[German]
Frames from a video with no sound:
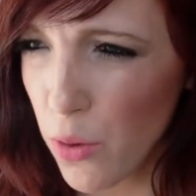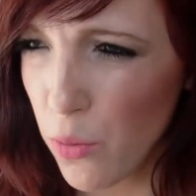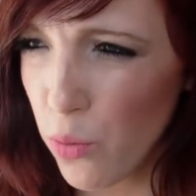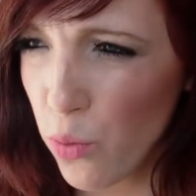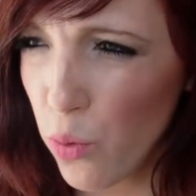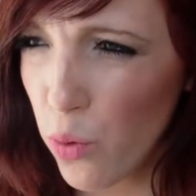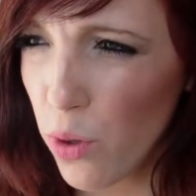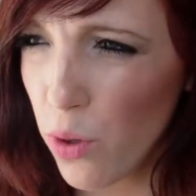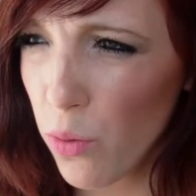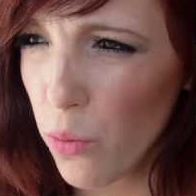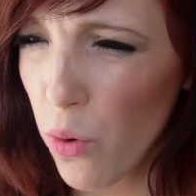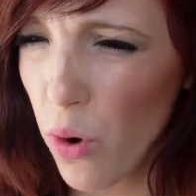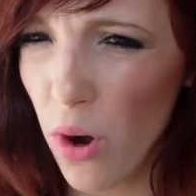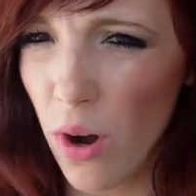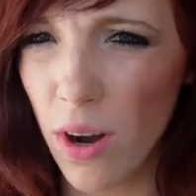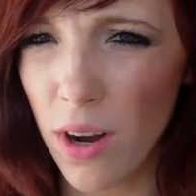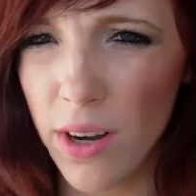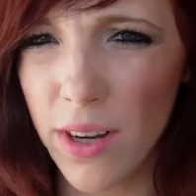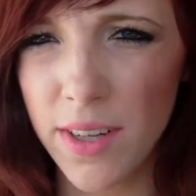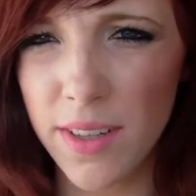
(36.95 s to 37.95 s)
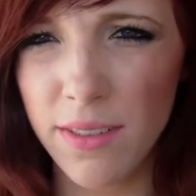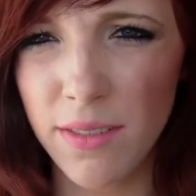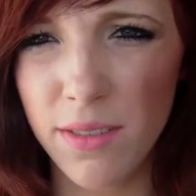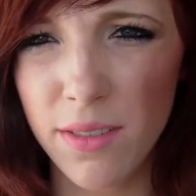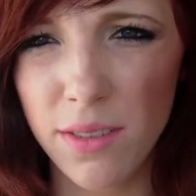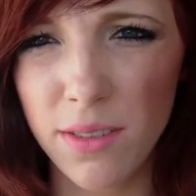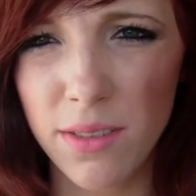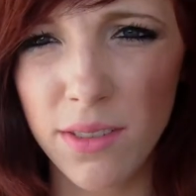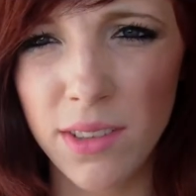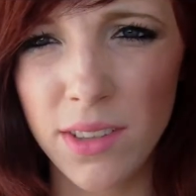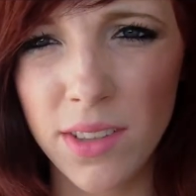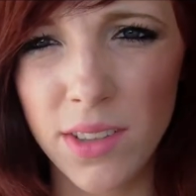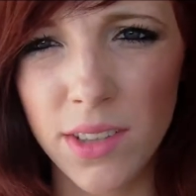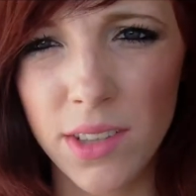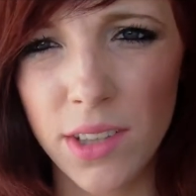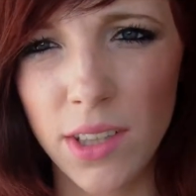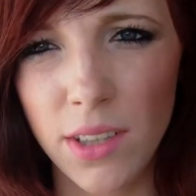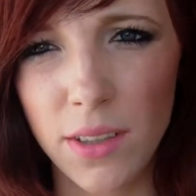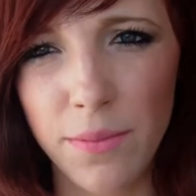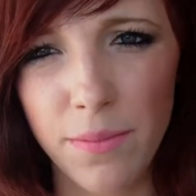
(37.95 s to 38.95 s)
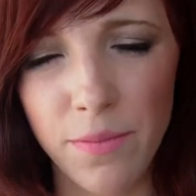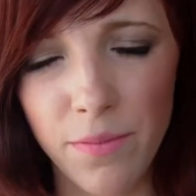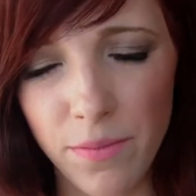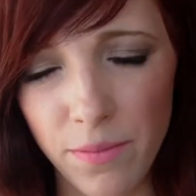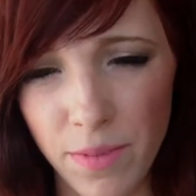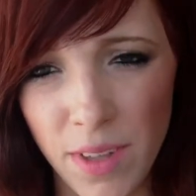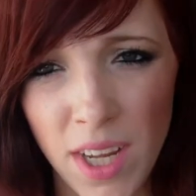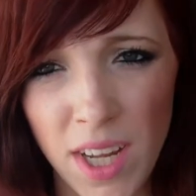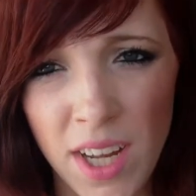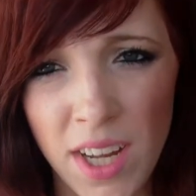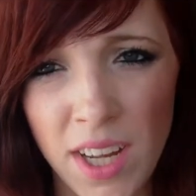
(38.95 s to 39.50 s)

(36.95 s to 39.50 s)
Woolworld und ähm,